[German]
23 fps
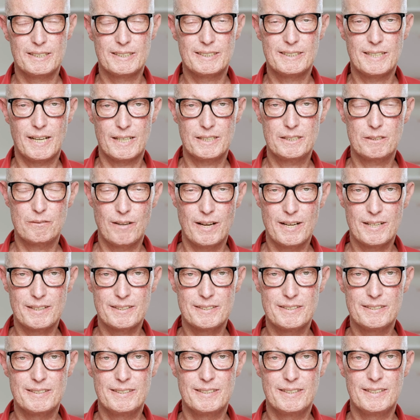Das
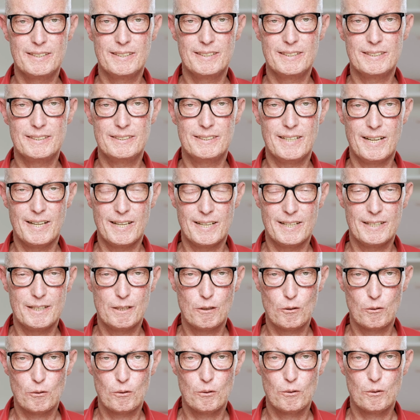waren der
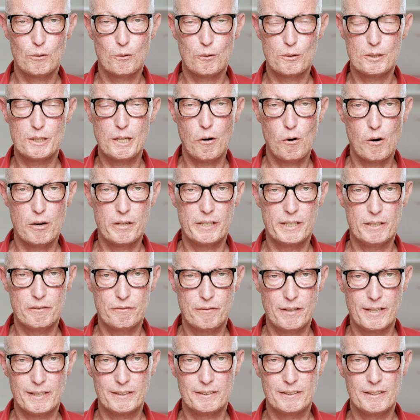Halo und der
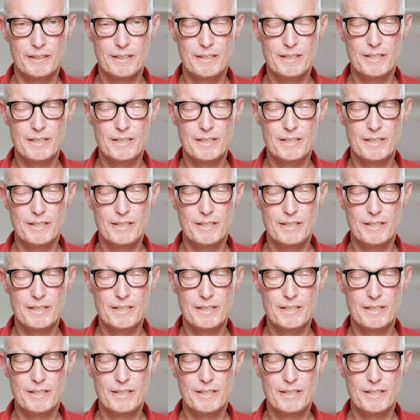Horneffekt.